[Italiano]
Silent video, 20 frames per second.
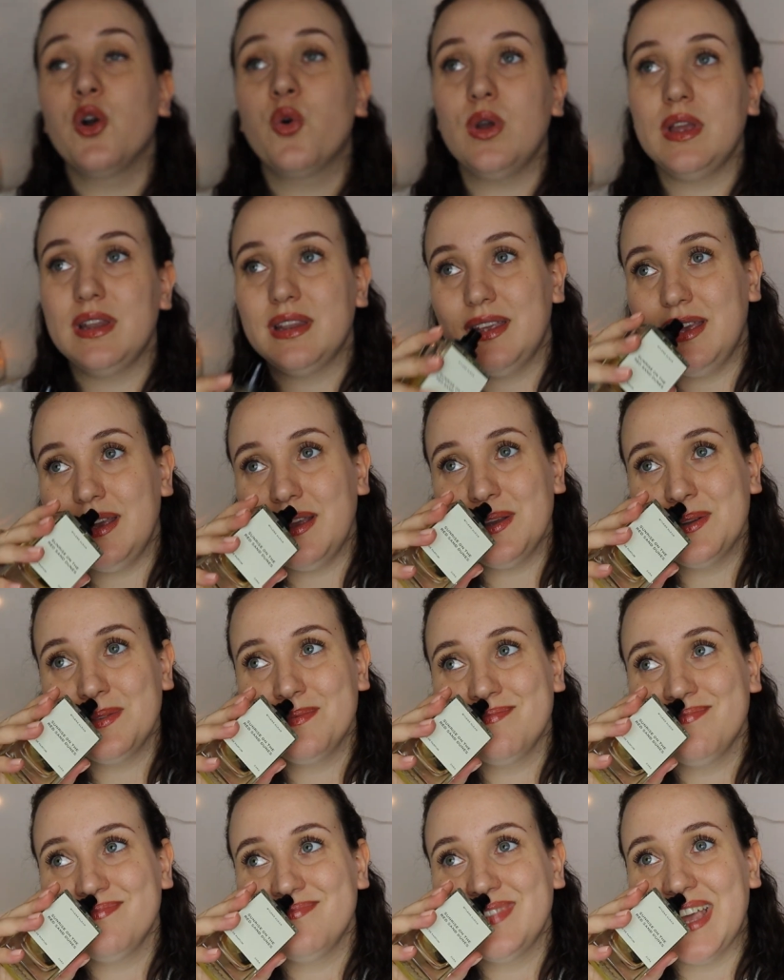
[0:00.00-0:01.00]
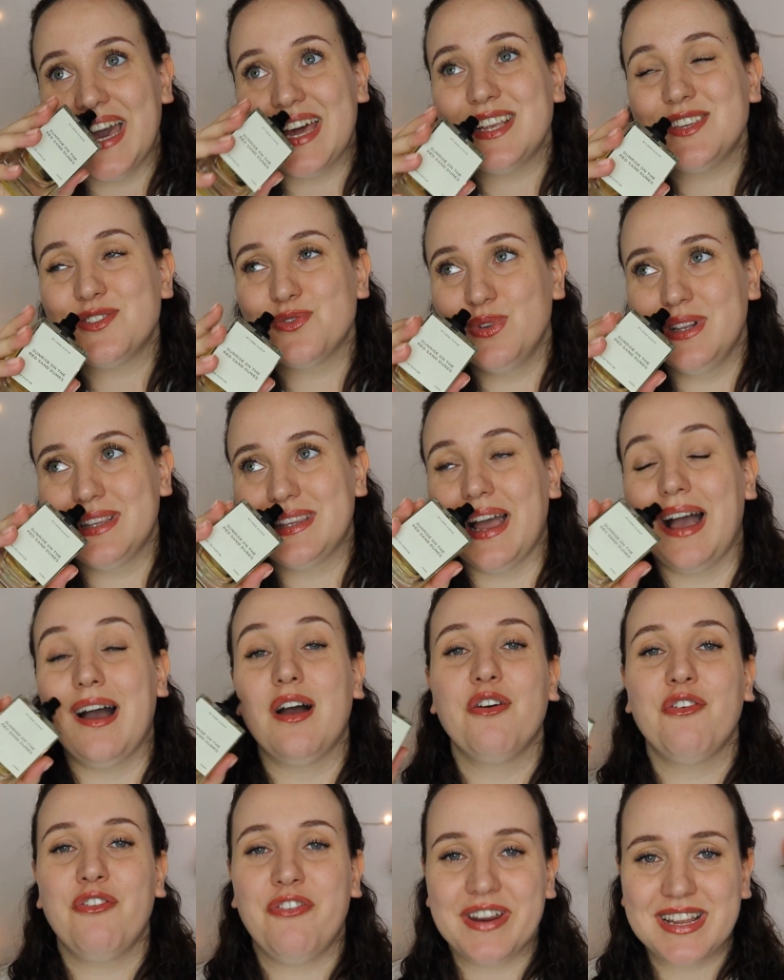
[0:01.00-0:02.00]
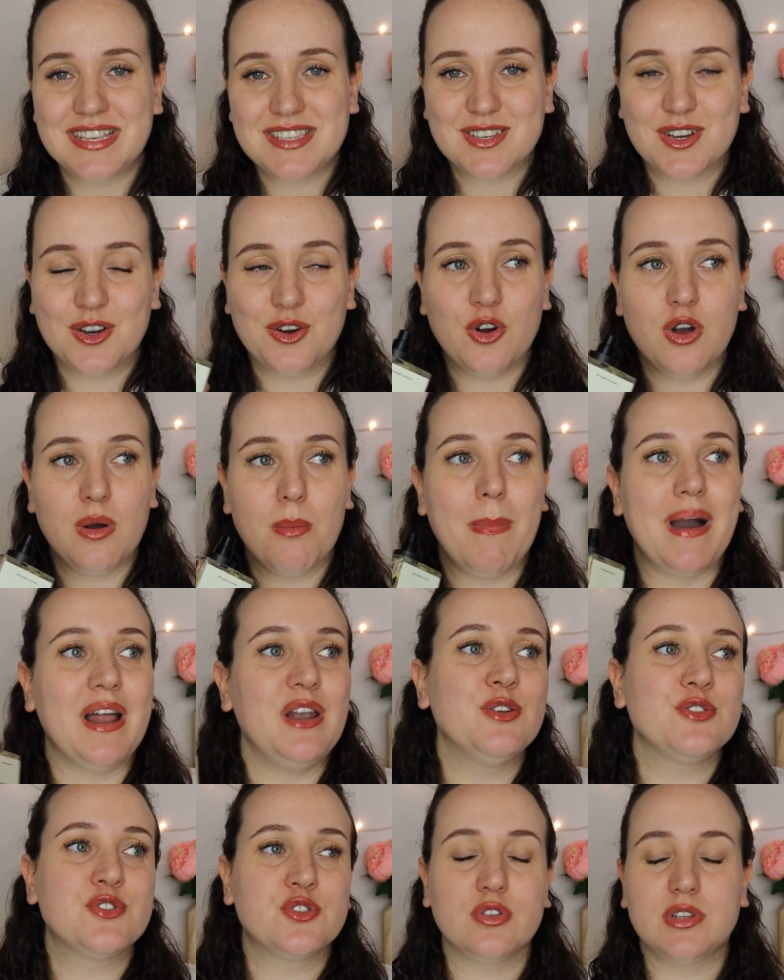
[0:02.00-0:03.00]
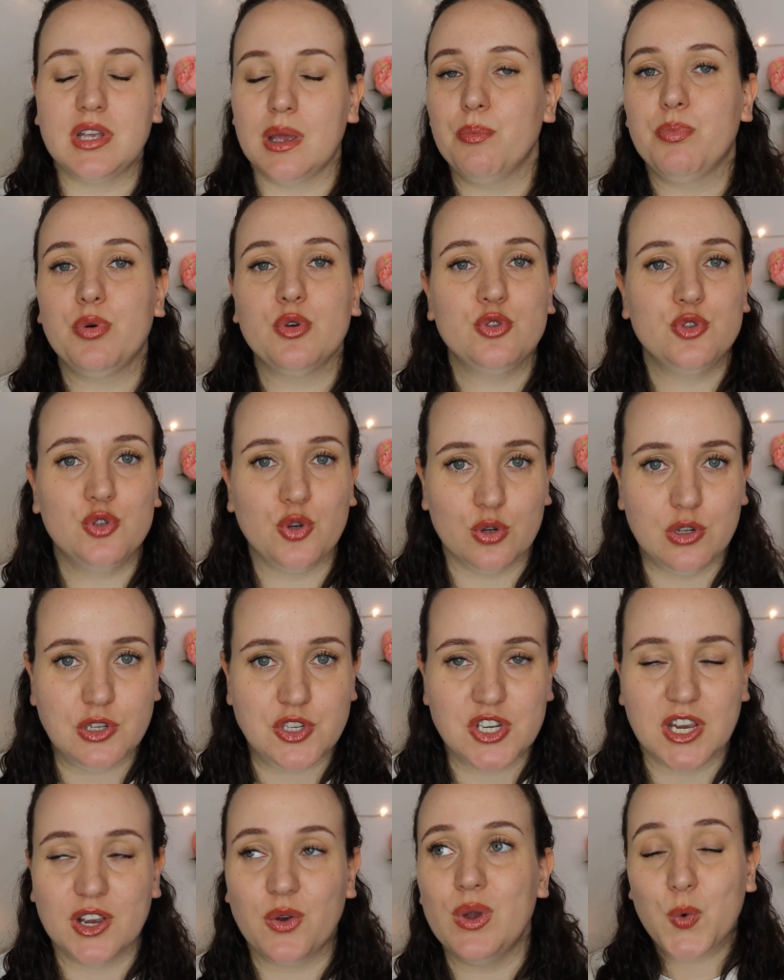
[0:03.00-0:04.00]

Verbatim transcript: quindi risulta fresco ma allo stesso tempo dolce.